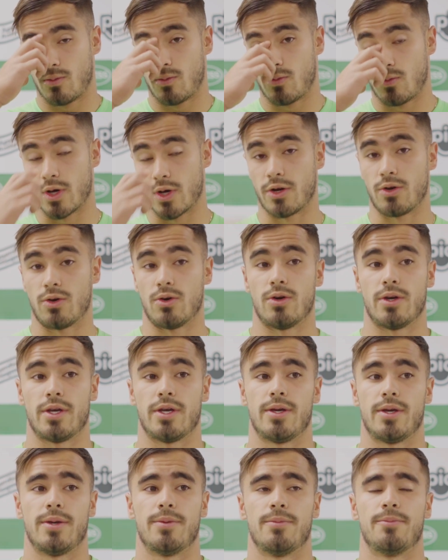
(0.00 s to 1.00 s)
Bueno,
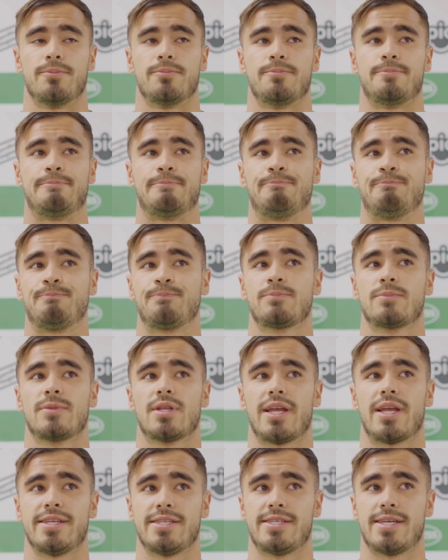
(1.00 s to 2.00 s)
em,
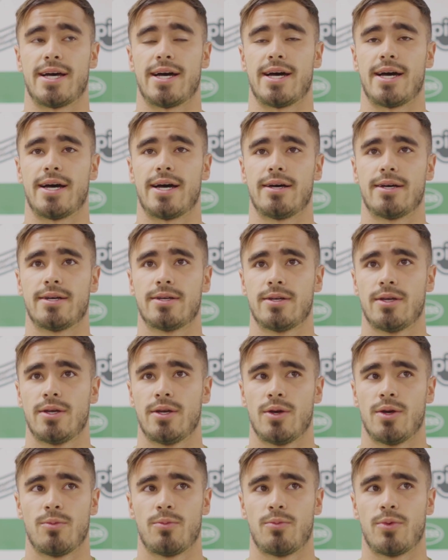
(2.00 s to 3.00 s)
la hinchada
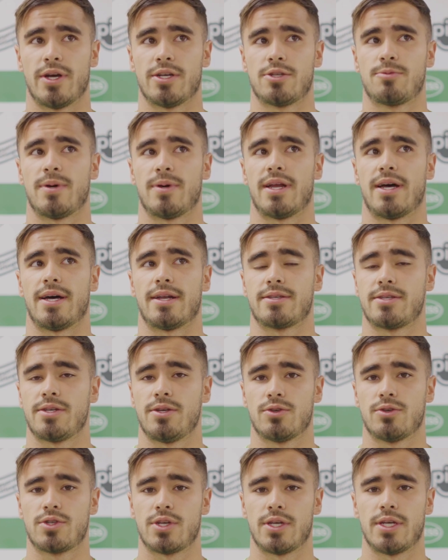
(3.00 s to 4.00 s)
puede esperar
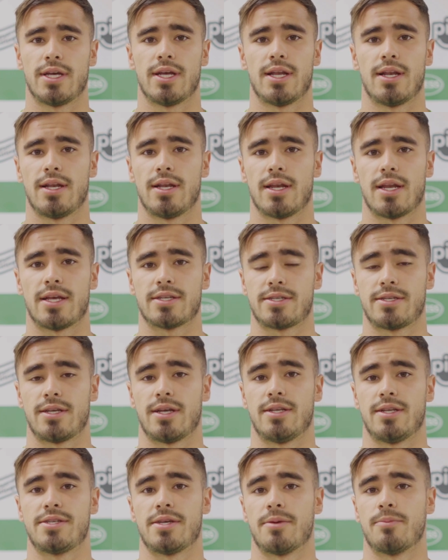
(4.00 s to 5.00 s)
sí o sí el, el
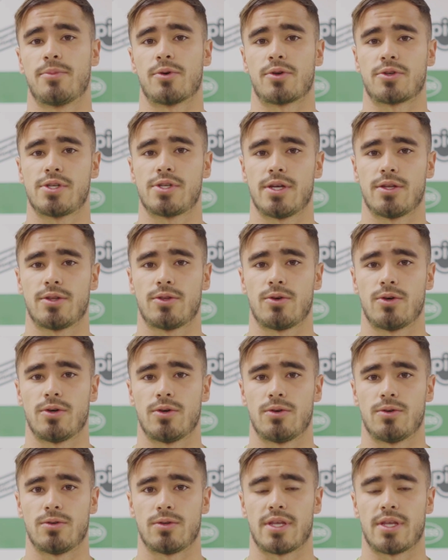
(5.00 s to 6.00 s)

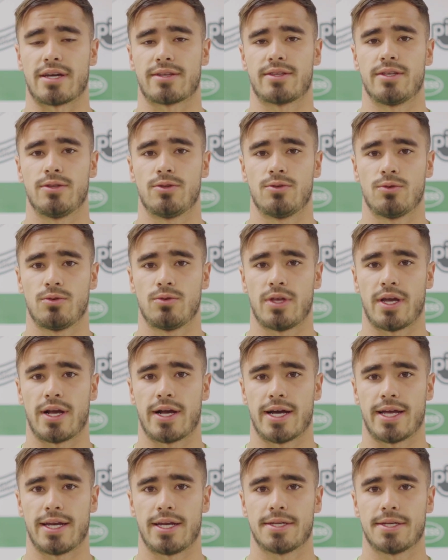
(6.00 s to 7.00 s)
100% de actitud, de
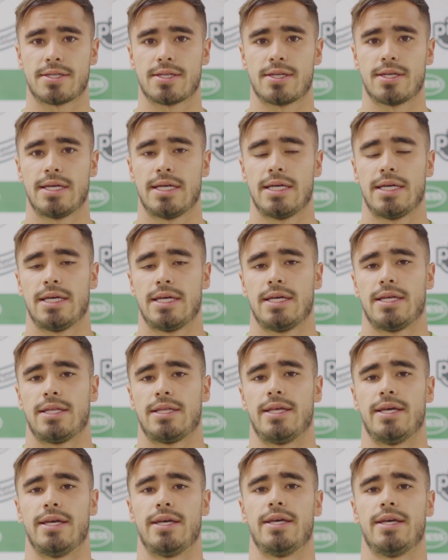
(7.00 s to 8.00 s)
ganas,
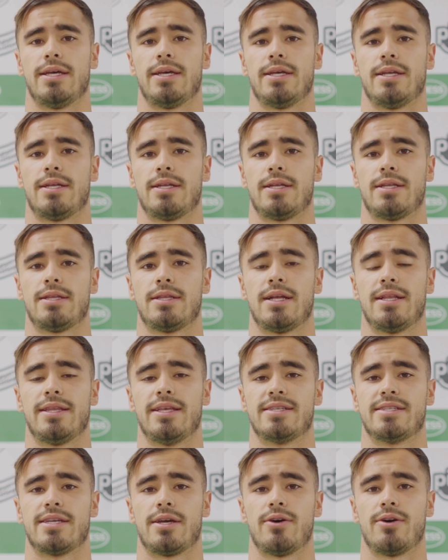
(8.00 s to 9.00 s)
de, del
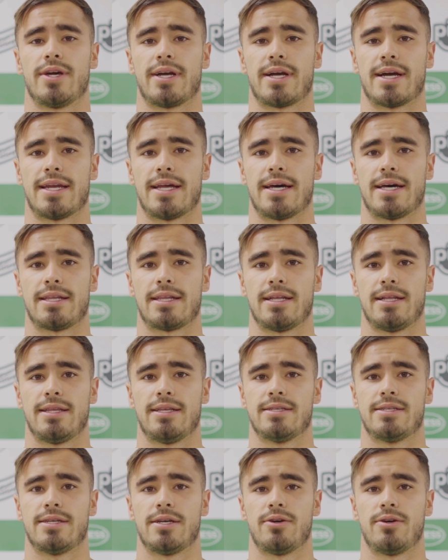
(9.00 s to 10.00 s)
deseo de ganar, del
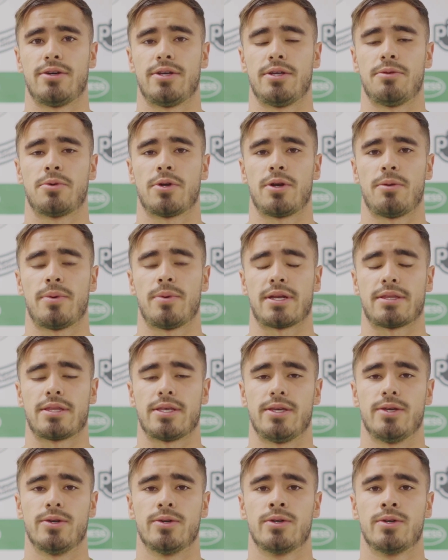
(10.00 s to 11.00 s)
deseo de ir por el
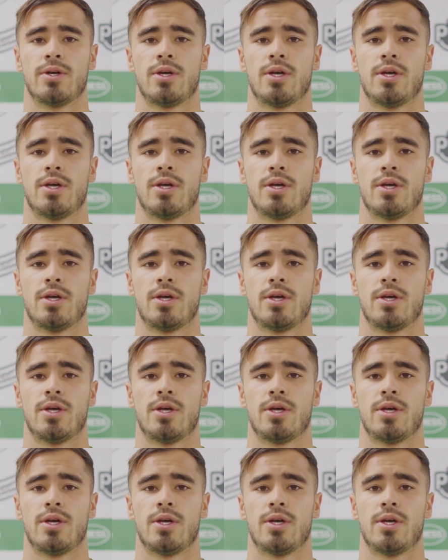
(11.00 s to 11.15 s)
partido.